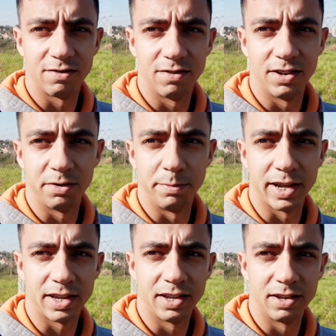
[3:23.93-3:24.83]
O coleiro
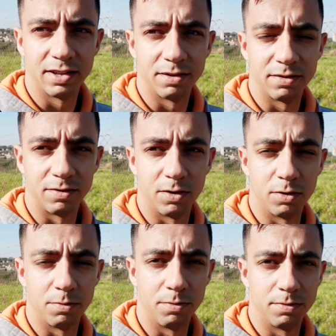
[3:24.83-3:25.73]
Mac
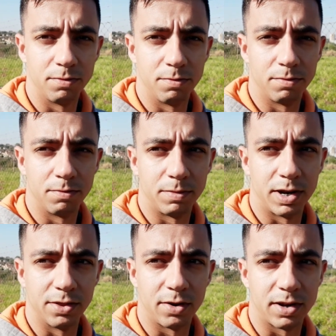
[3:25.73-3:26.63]
o
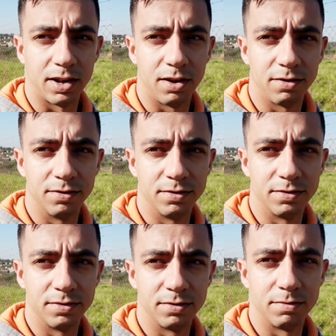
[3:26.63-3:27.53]
Braddock lá, ó.
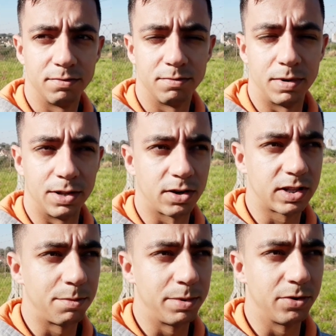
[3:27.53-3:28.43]
O Braddock
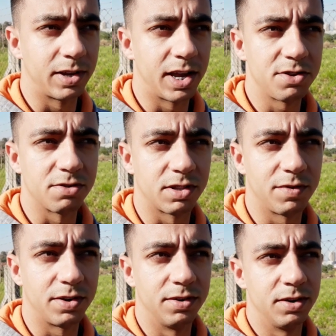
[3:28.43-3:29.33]
tá meio quente, ó, tá
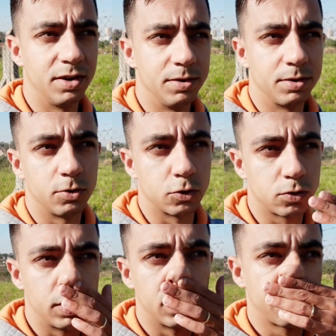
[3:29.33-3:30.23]
vendo? Porque os
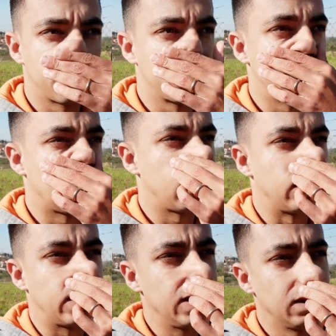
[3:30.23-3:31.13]
coleiros foram na gaiola
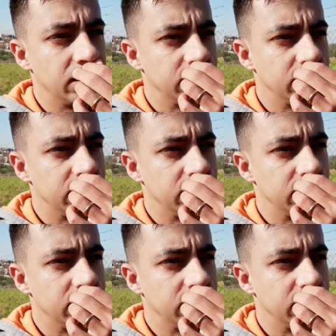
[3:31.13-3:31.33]
dele.